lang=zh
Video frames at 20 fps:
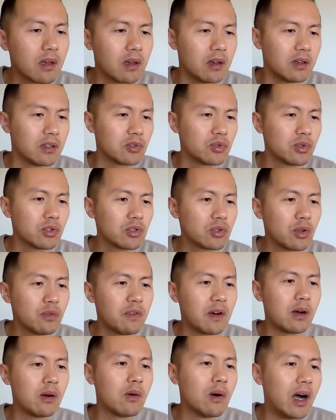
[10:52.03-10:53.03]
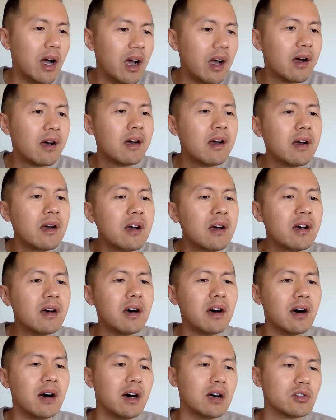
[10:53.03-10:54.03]
呃，说说放缓
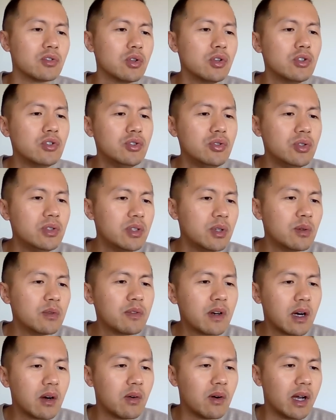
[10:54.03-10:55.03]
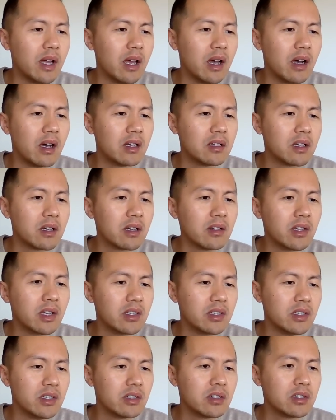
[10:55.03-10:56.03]
啊，所以需求放缓啊，这个
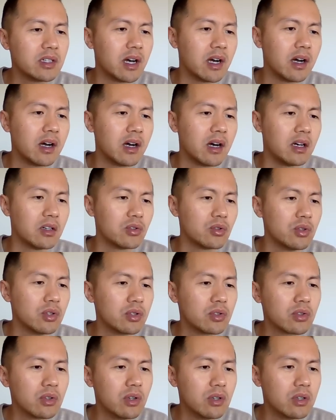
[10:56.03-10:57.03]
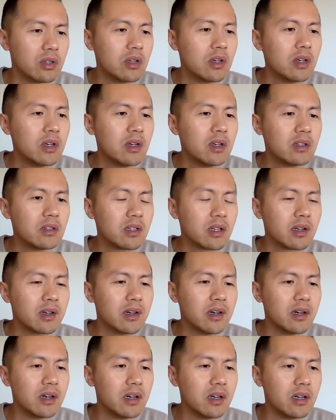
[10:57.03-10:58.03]
等影响啊，所以说这
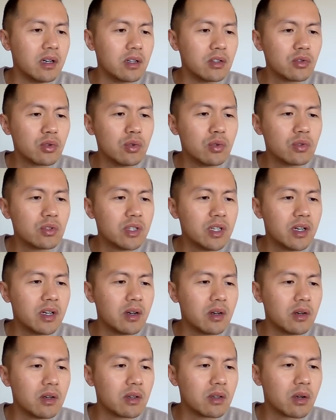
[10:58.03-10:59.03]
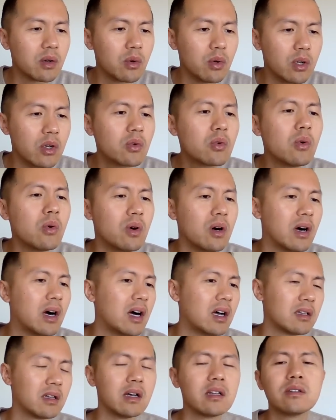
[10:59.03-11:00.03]
个出现或这个回落
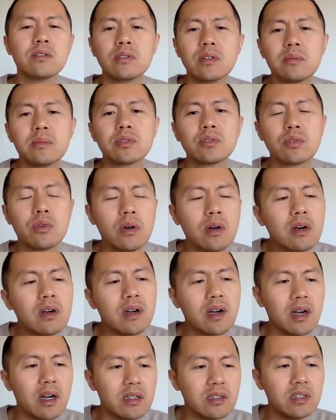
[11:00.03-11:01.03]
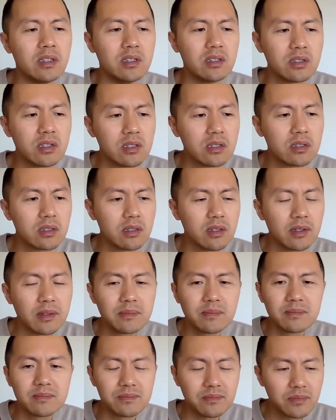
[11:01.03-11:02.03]
啊，他就这么说啊，其实是。
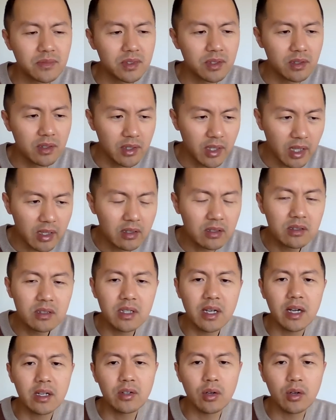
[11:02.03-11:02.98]
人家